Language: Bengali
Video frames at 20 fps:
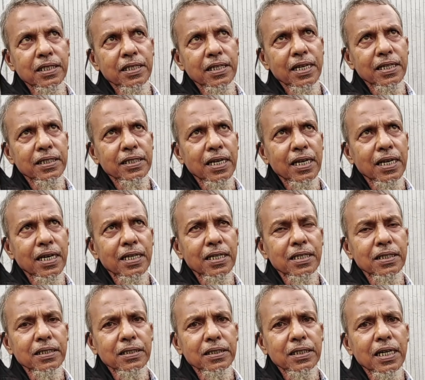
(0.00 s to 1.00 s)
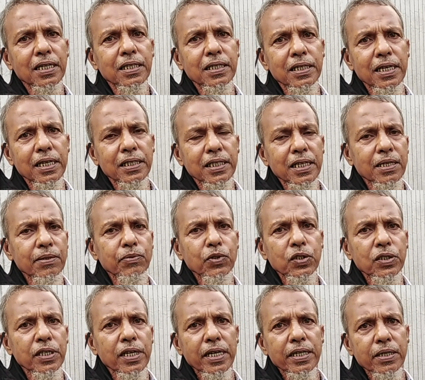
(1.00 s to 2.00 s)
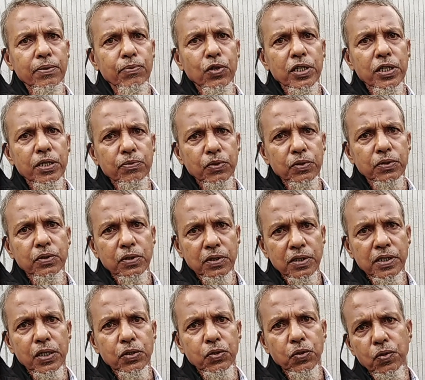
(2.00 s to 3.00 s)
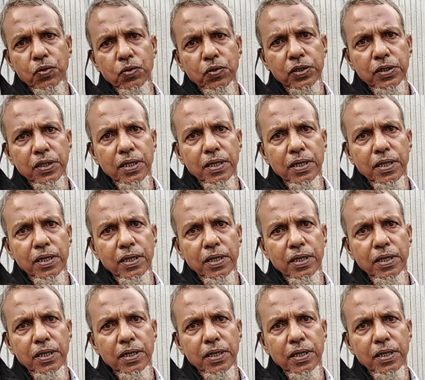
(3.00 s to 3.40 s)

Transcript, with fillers: তিন হাজার সাড়ে তিন হাজারের মধ্যে আর কি বইয়ের দিয়ে শুরু করছি